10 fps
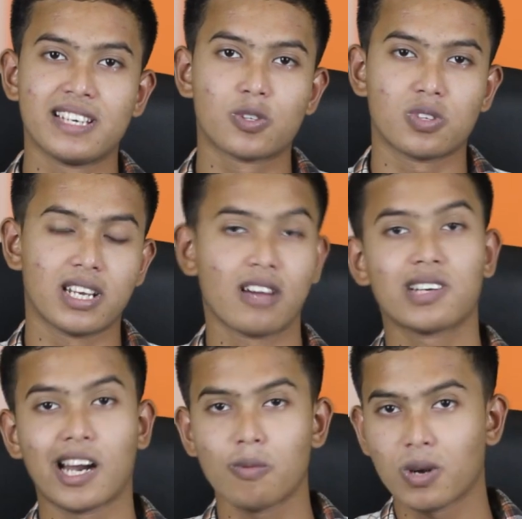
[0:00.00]
চেঞ্জ করছেন এখন
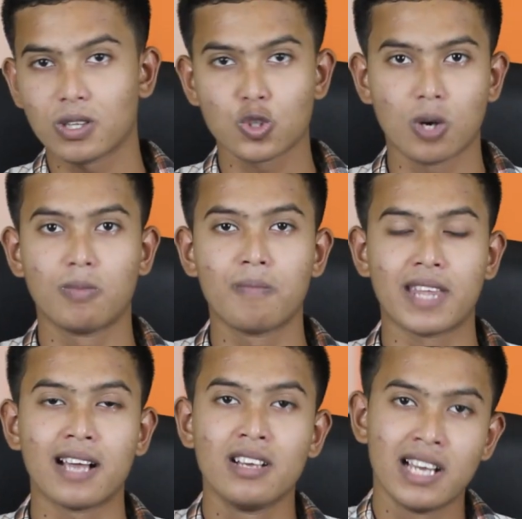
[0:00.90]
কারোর পক্ষে তো সম্ভব
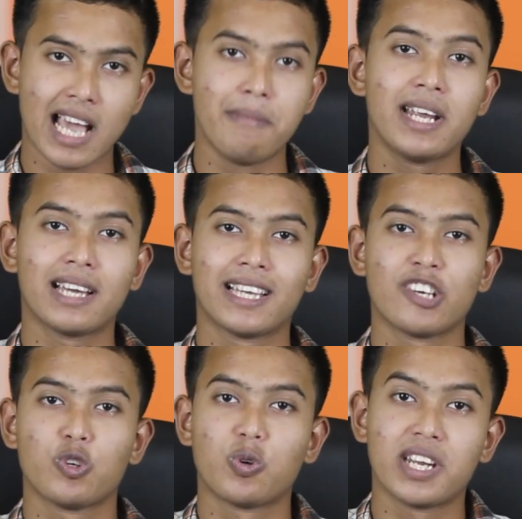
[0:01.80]
না আমেরিকা থেকে
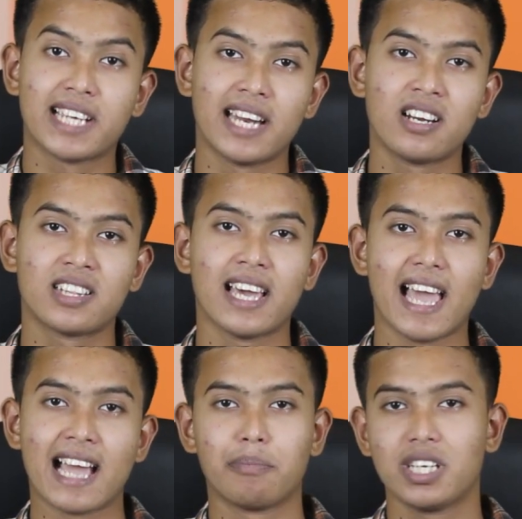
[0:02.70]
শুরু করে ক্যানাডাতে
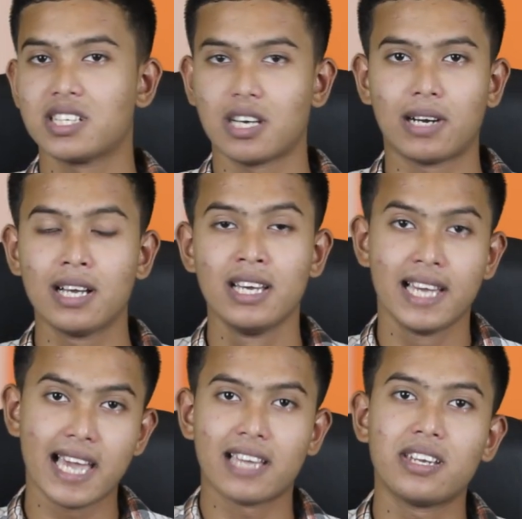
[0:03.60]
এক মিনিটে যাওয়া
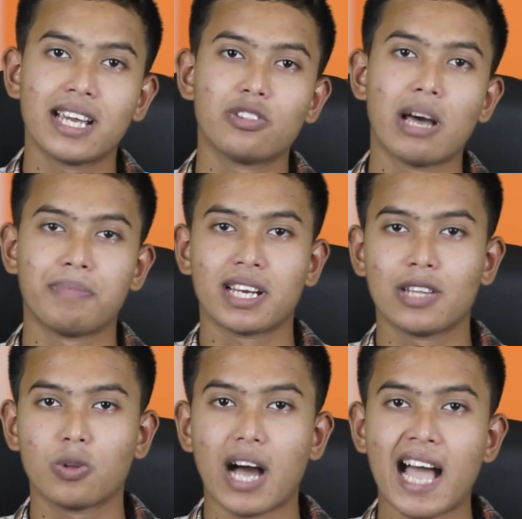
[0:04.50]
এক্ষেত্রে কিন্তু আপনার
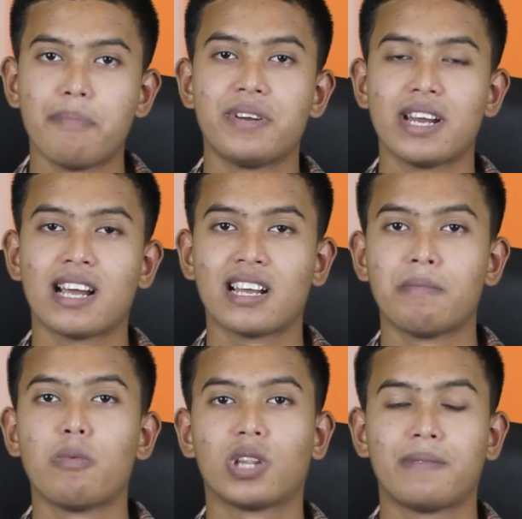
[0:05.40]
কিন্তু আইপি ট্র্যাকার
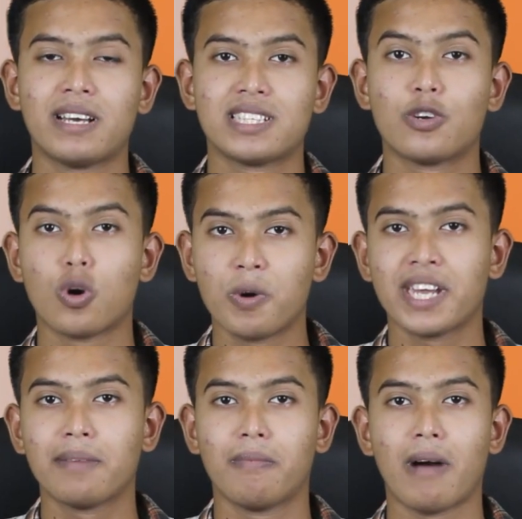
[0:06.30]
কিংবা বলতে পারেন যে
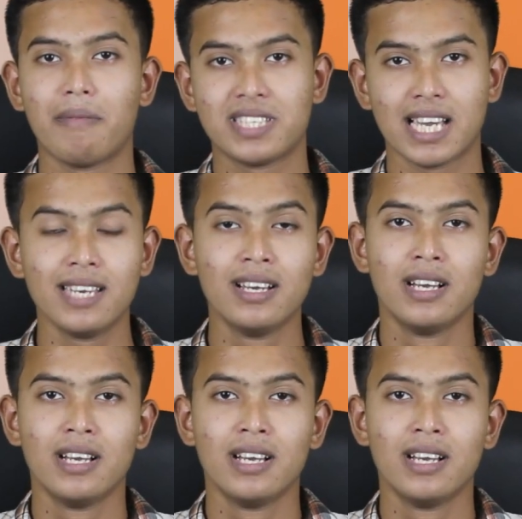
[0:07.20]
রোবোটিকভাবে যেই